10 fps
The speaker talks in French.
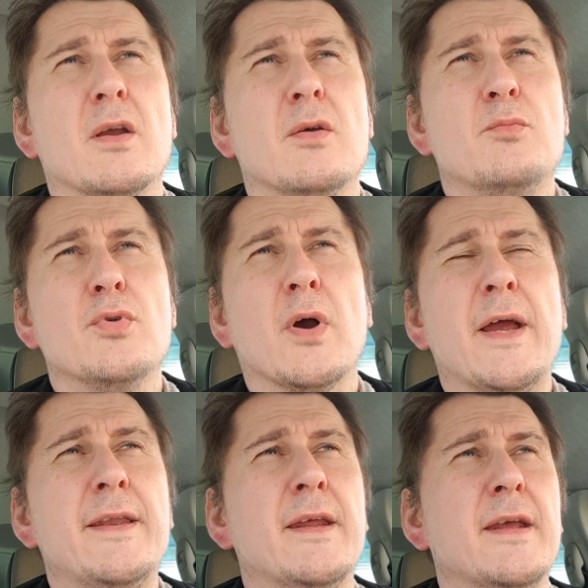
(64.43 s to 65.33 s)

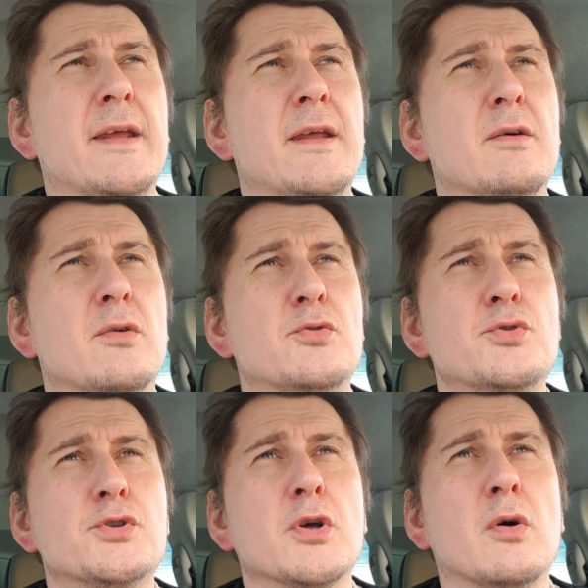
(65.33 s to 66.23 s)
Buren et
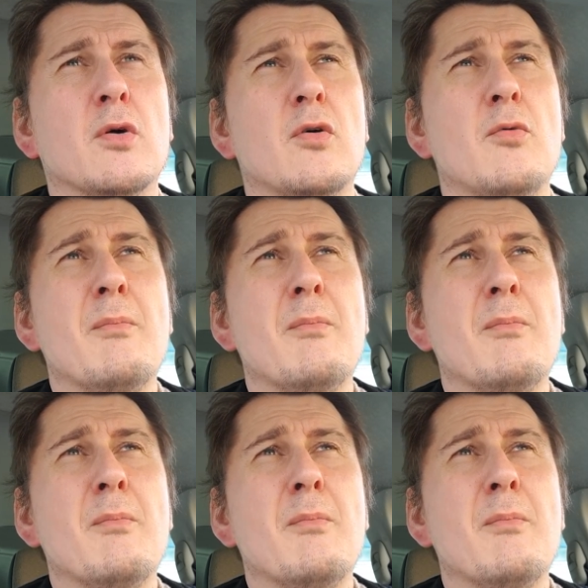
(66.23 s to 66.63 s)
Duchamp